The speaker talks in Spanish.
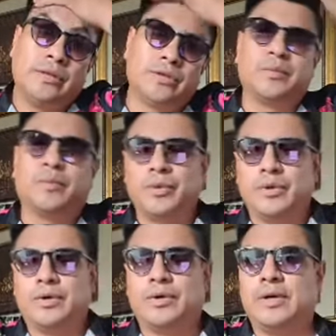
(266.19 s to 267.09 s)
no se
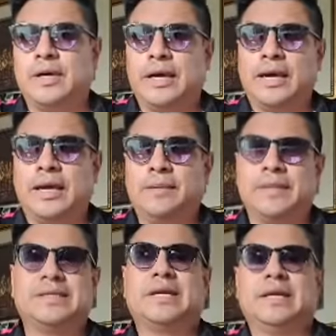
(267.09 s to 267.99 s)
pudo eh,
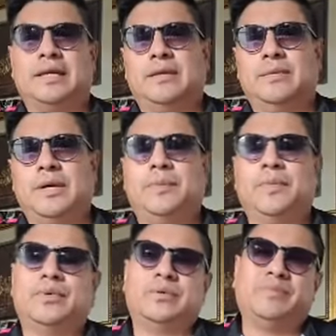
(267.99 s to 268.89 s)
empezar a reactivar
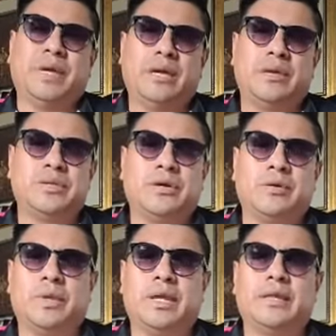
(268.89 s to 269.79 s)
por pequeños
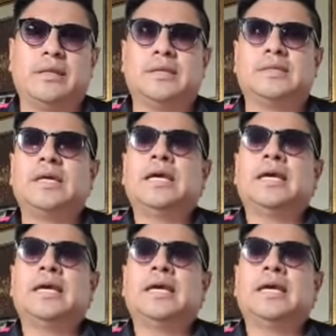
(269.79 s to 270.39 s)
inconvenientes